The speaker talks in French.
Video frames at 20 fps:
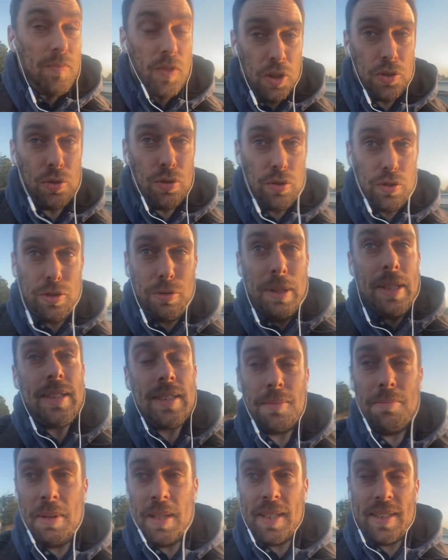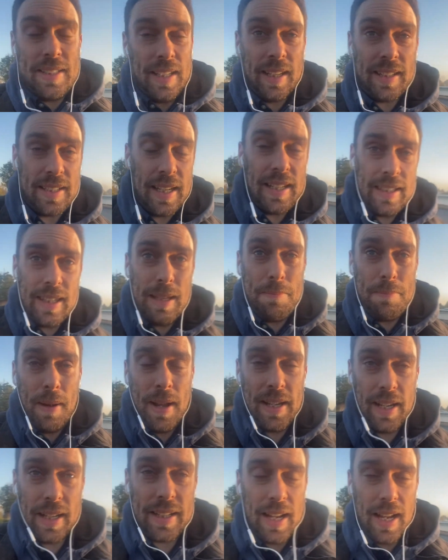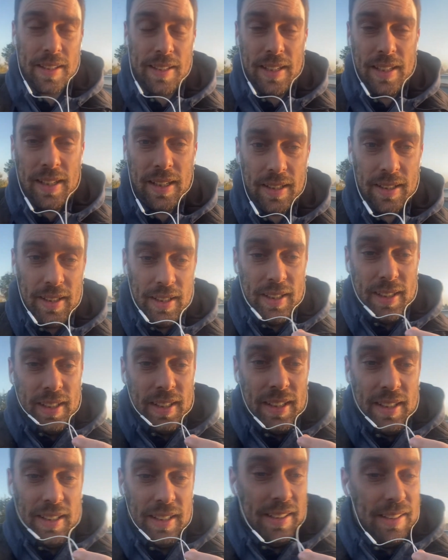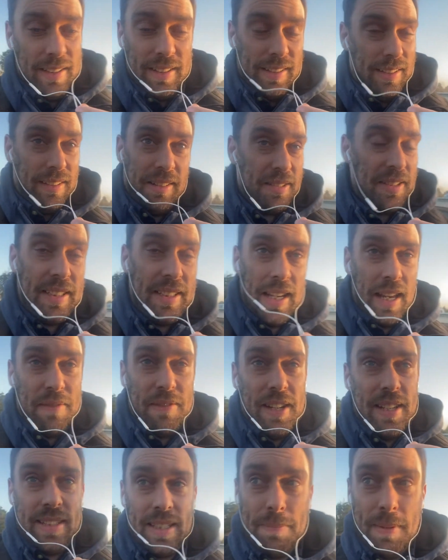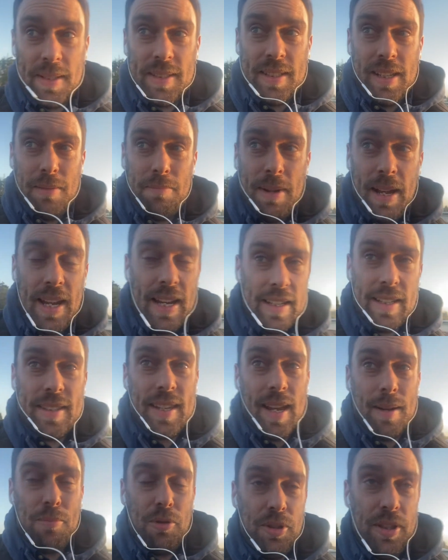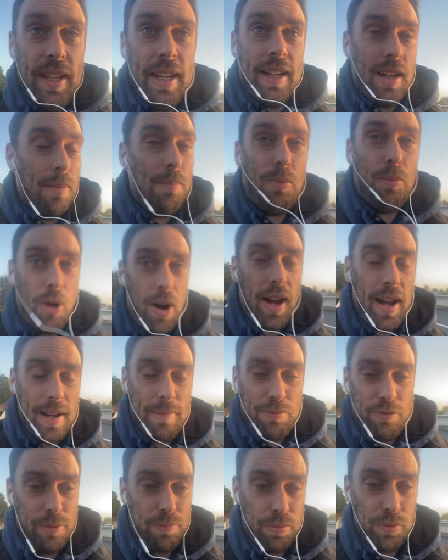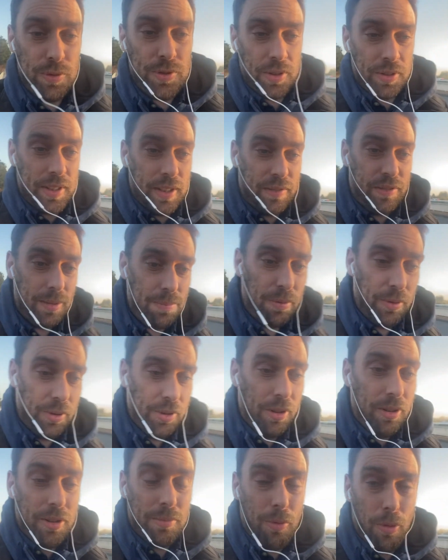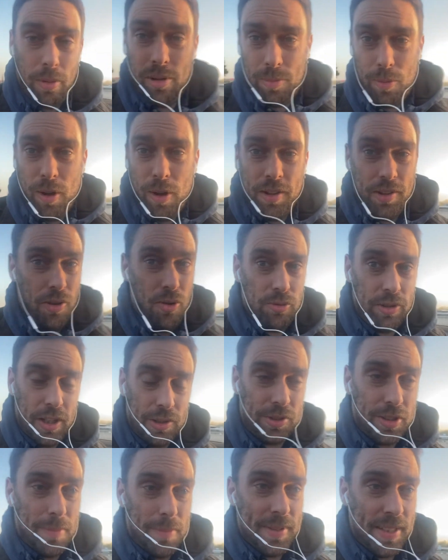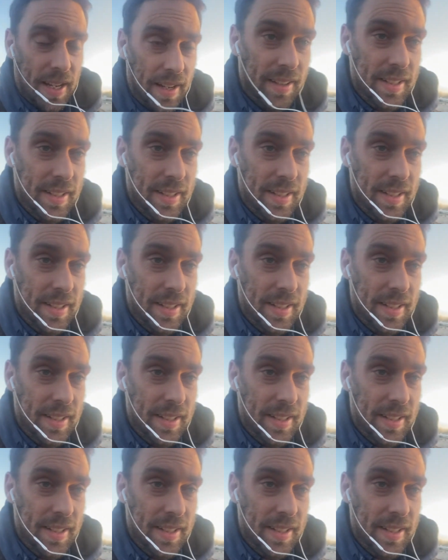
tout de suite, mais cest à que si elle n'était pas allée regarder, euh, si elle avait laissé passer le mail, elle était abonnée, comme moi, elle pouvait plus s'en défaire pendant probablement un an, quelque chose comme ça.